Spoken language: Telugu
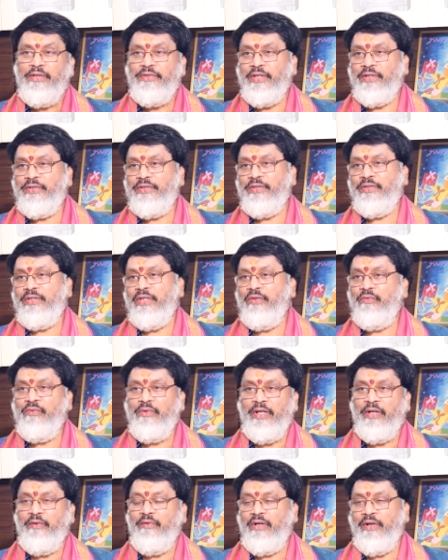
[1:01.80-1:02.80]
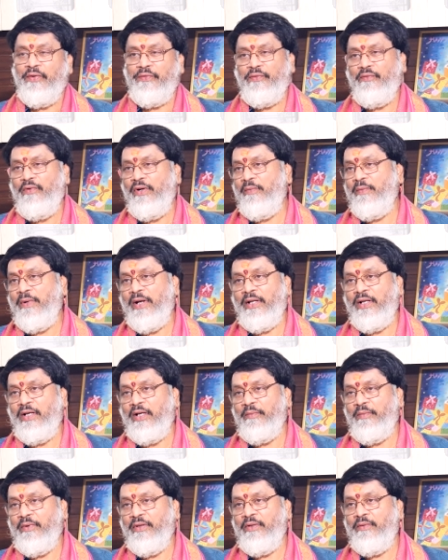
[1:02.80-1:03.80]
సక్సెస్ అది ఉండే అవకాశం వాళ్ళకి బాగానే
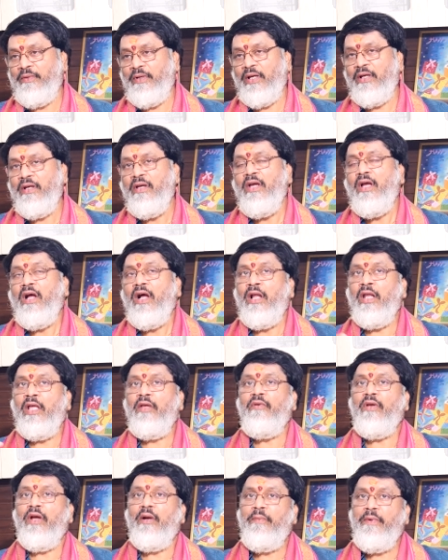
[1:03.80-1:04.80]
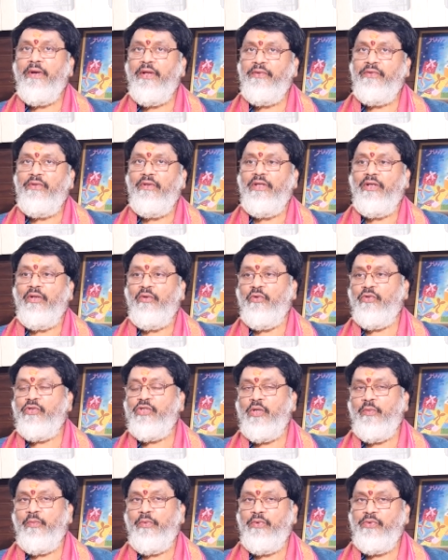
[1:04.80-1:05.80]
కనబడుతుంది అలాగే వ్యాపారస్తుల దగ్గరికి
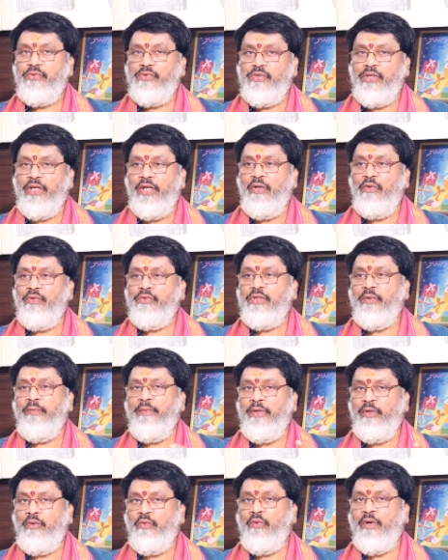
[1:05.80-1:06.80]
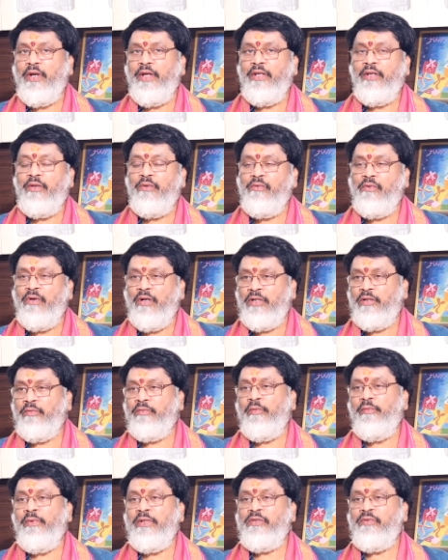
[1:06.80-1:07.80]
వచ్చినప్పుడు స్టీలు సిమెంటు వైర్ను
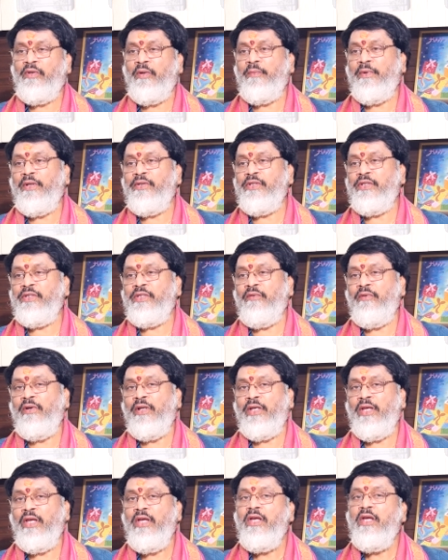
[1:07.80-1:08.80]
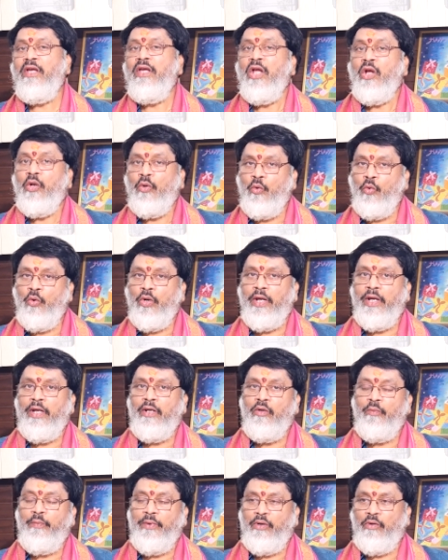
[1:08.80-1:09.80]
ఆటోమొబైల్స్ వ్యాపారం చేసే వాళ్ళకి క్రూడ్
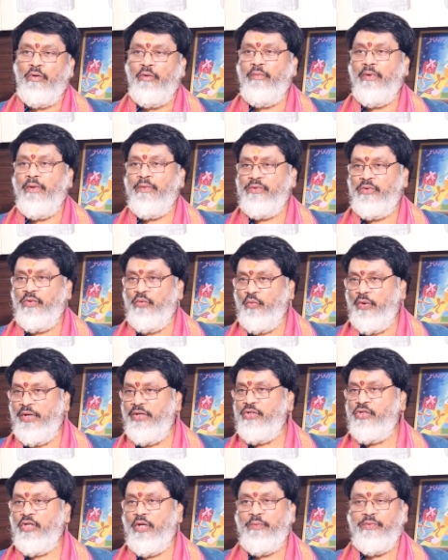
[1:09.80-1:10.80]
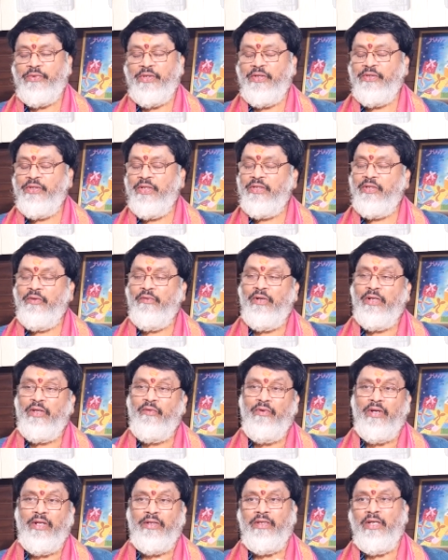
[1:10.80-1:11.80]
ఆయిల్ పెట్రోల్ బంక్స్ వైన్ షాప్స్ అని చేసే వాళ్ళకి
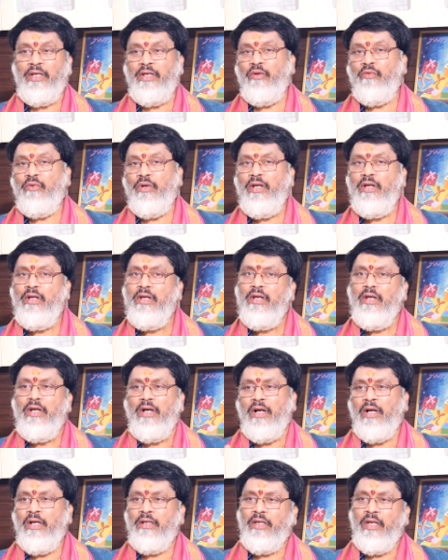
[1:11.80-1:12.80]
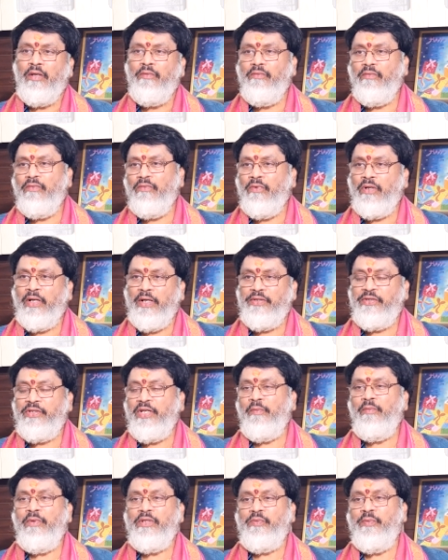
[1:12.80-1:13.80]
వీళ్ళందరికీ కూడా ఆదాయం ఒక
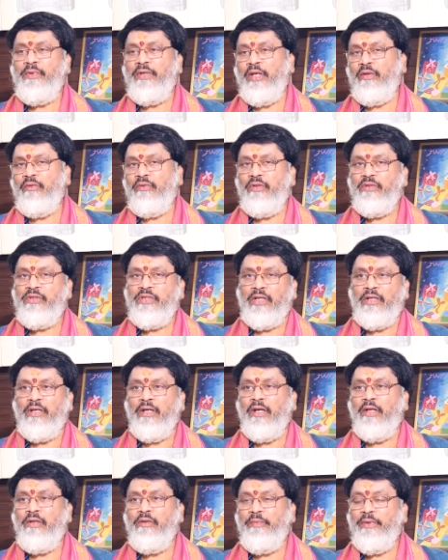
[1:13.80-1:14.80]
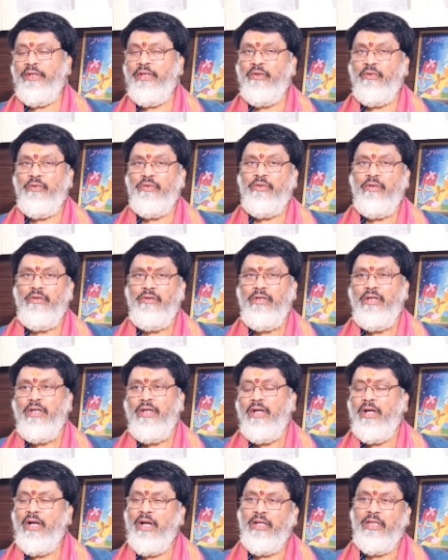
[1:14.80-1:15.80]
ఎస్టాబ్లిష్మెంట్ అయితే చక్కగాను పదిహేను రోజుల్లో
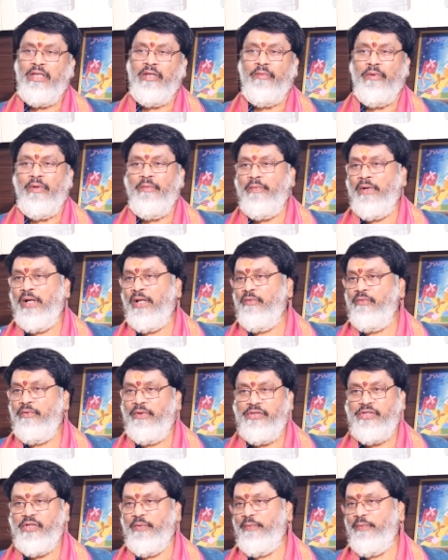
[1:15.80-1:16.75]
ఆర్థిక బలం బాగానే ఉంటుంది